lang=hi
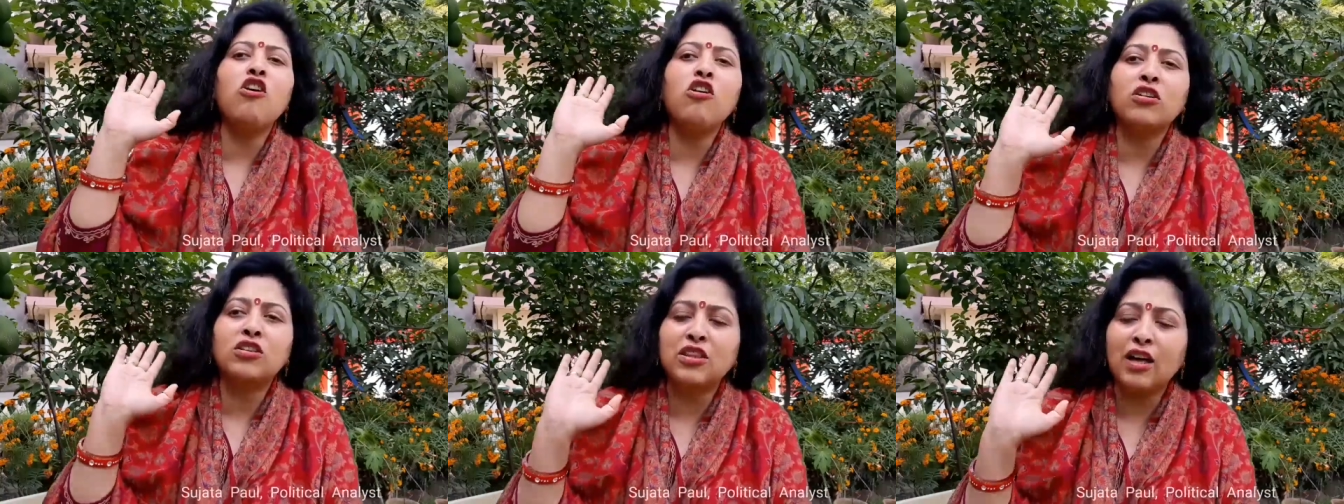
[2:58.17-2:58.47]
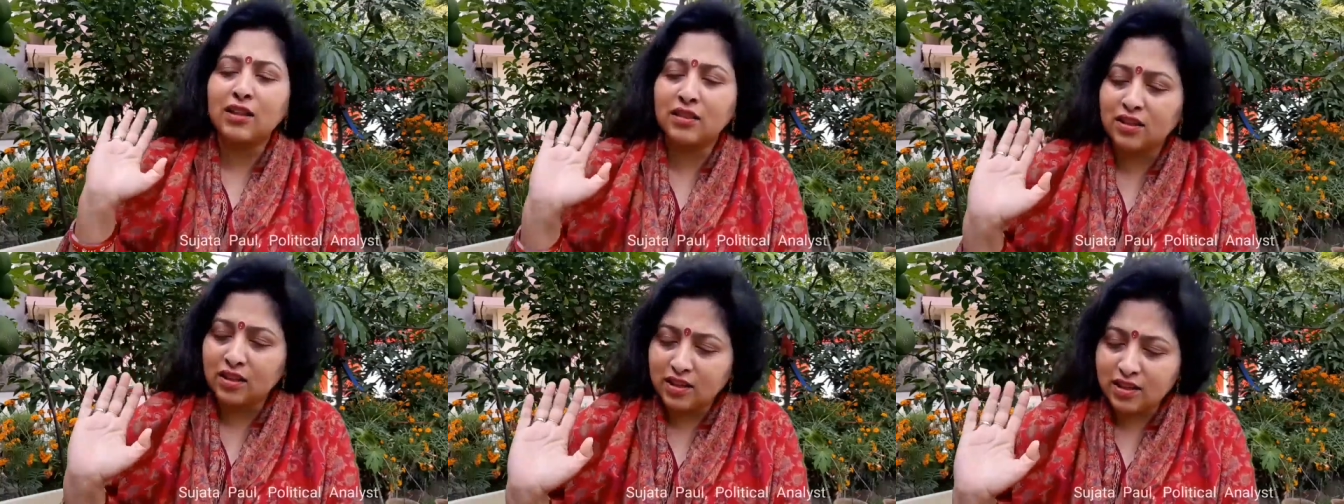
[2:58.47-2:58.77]

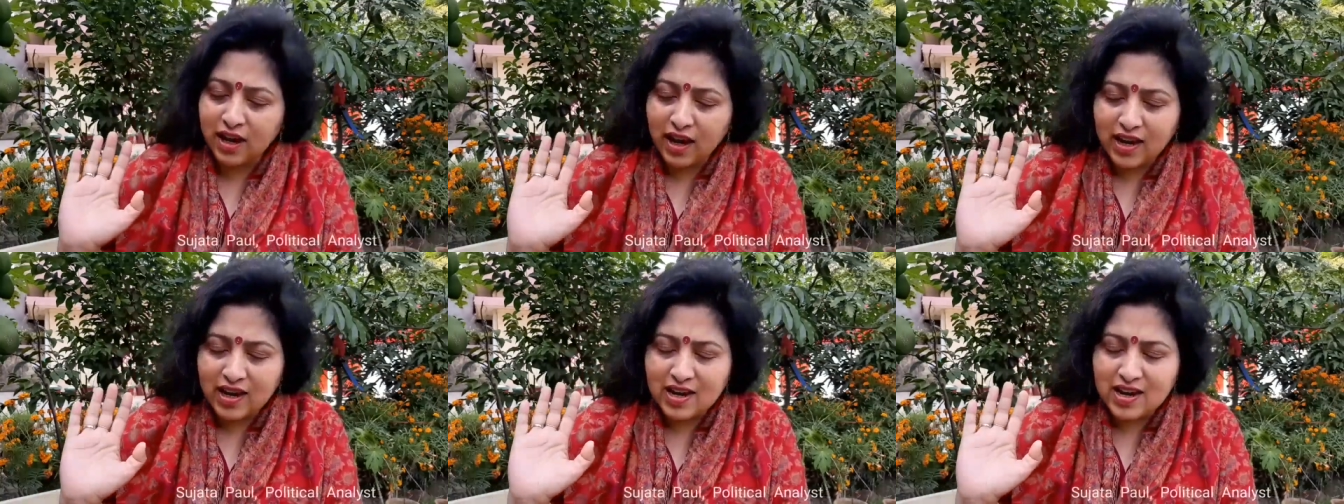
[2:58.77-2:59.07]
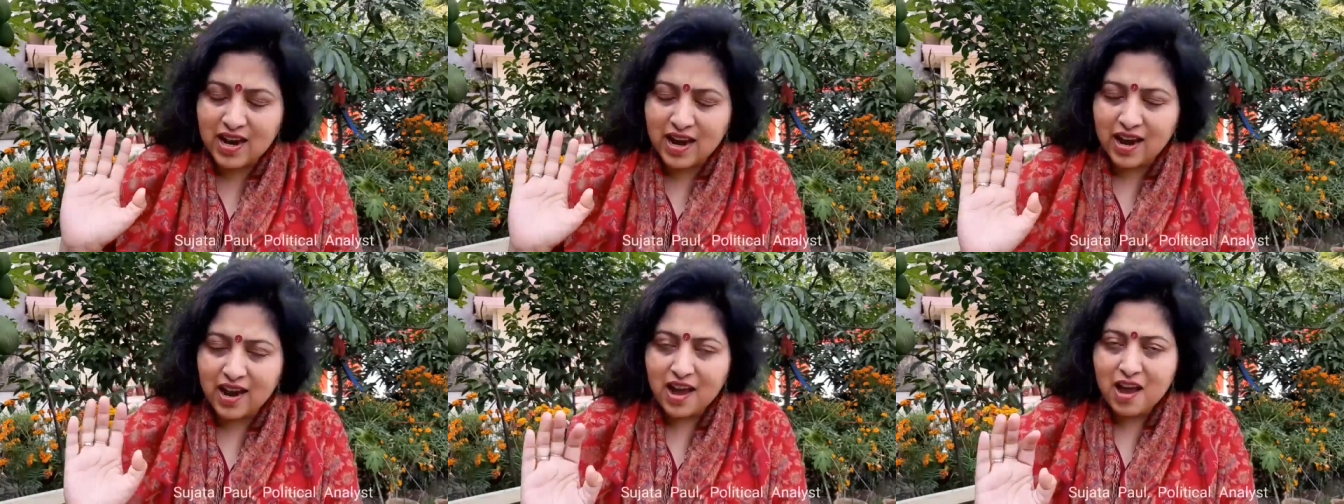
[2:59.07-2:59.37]
लोकतंत्र
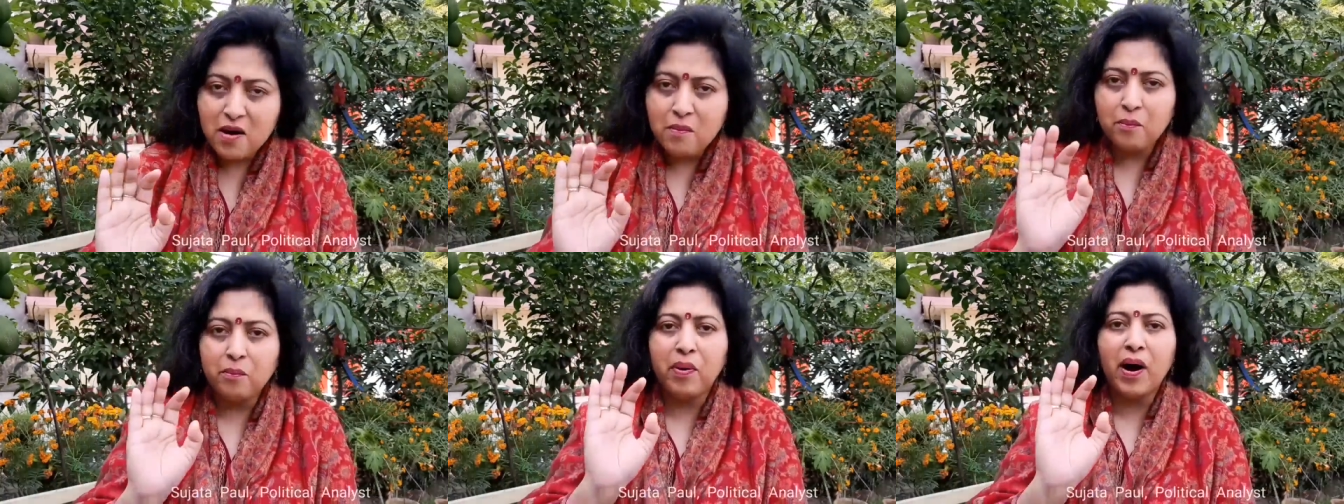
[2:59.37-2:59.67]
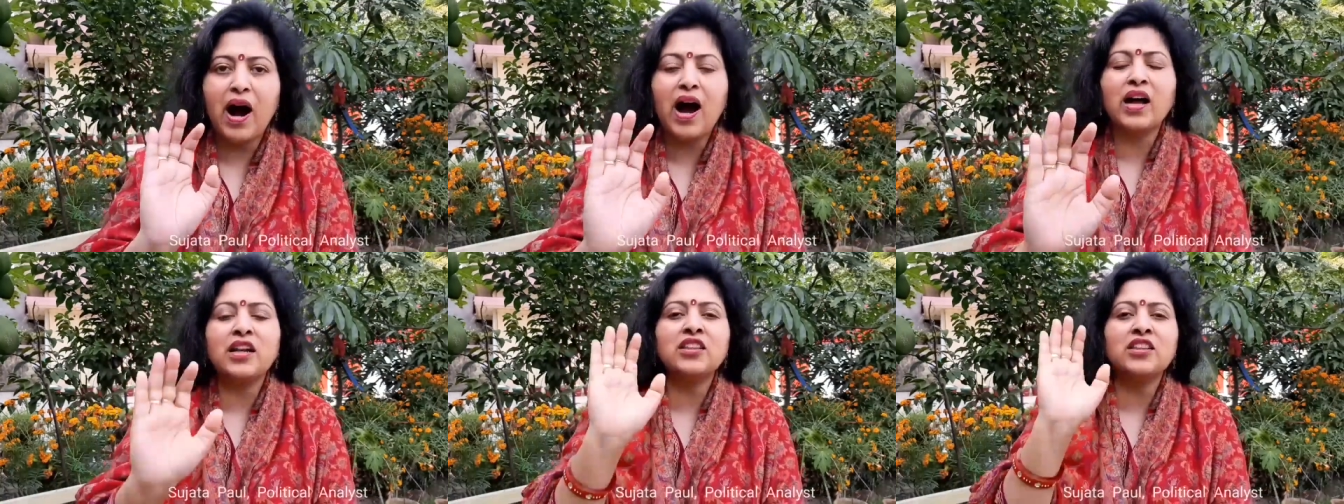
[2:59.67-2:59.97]
नहीं है
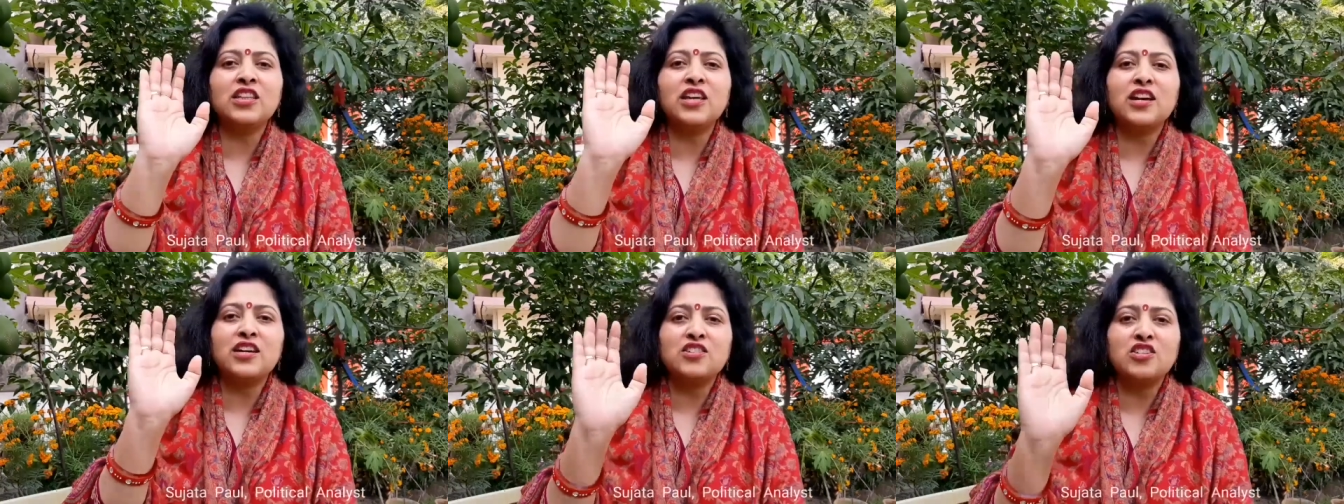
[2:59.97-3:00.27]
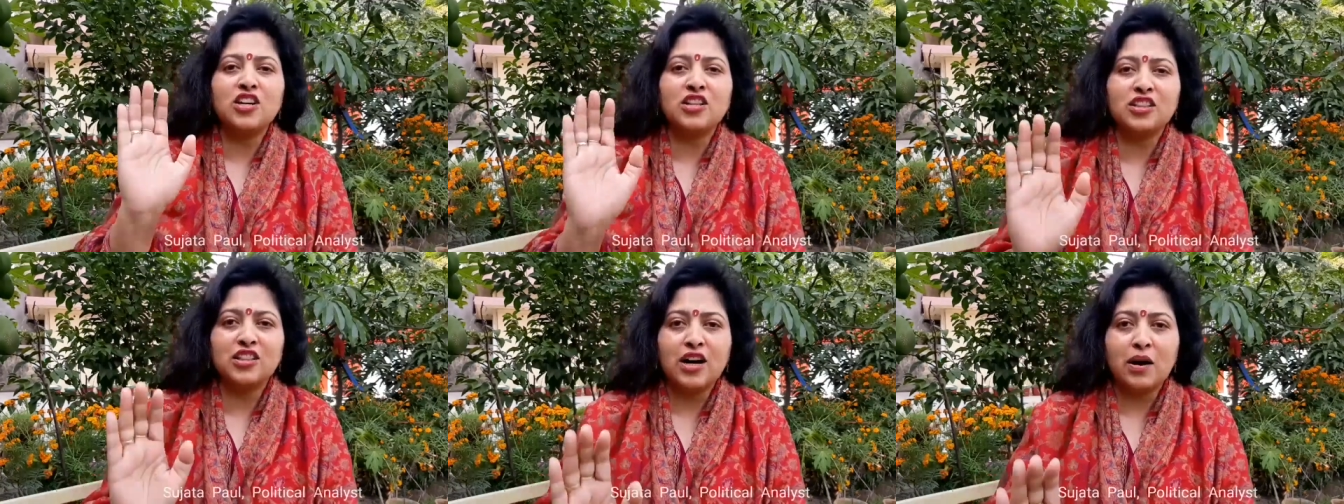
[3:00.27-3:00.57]

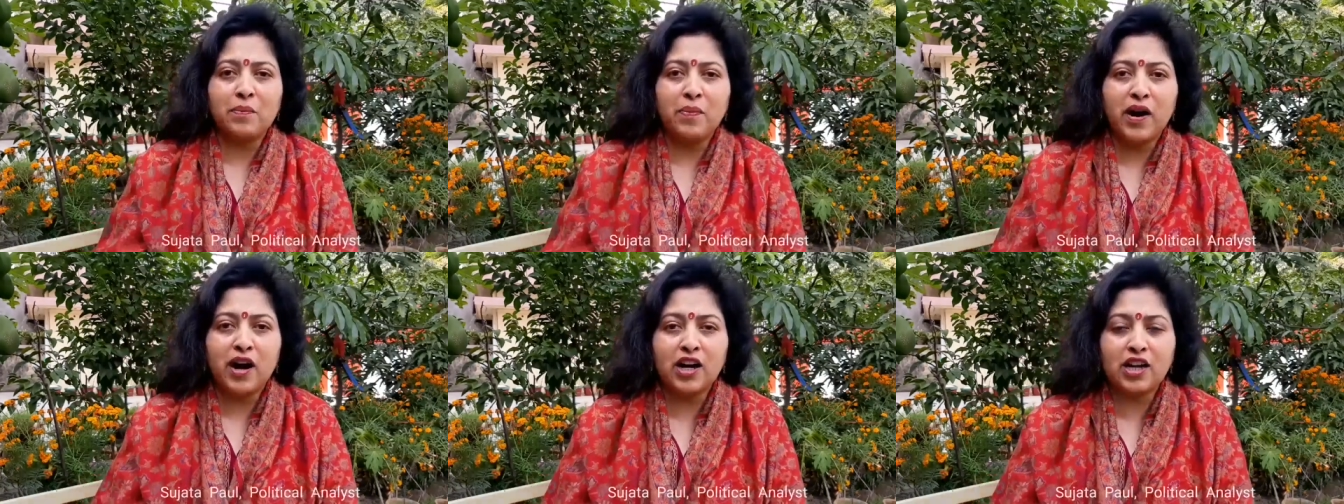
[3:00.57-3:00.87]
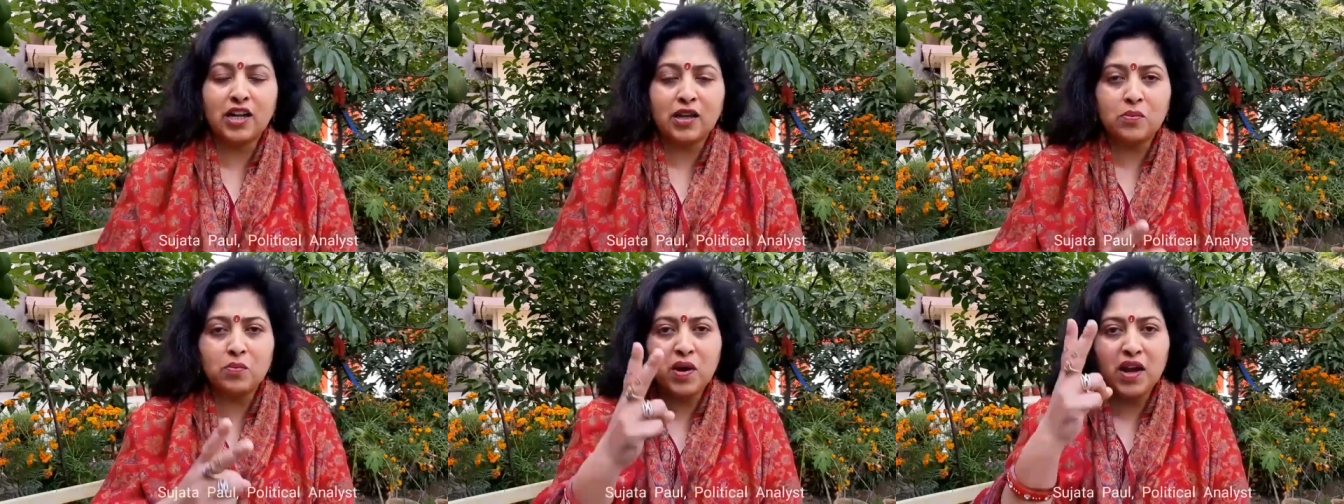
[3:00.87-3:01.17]
भारतीय जनता
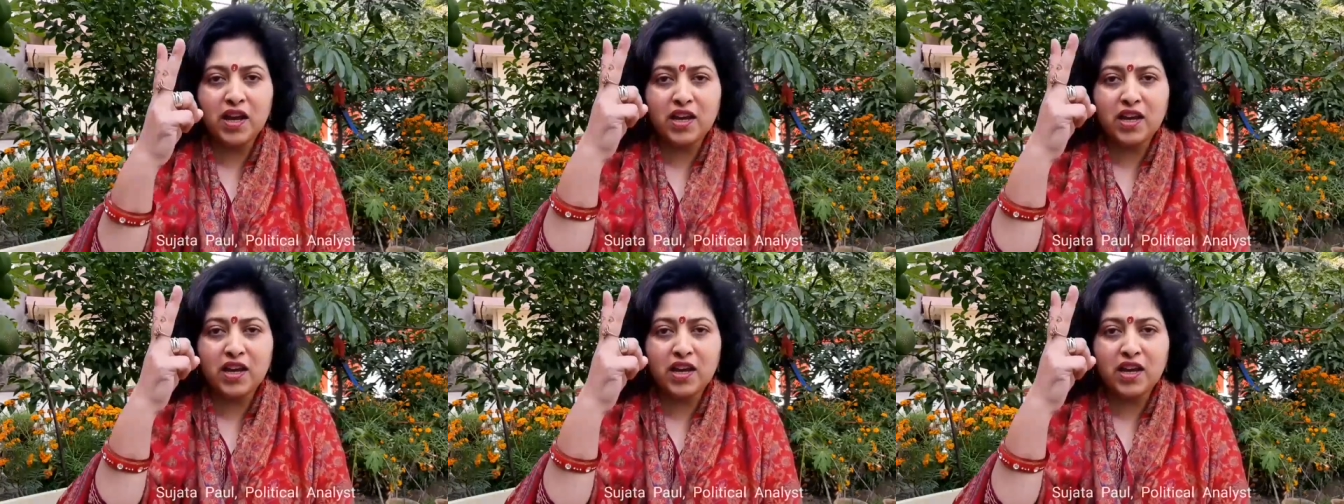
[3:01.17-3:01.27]
पार्टी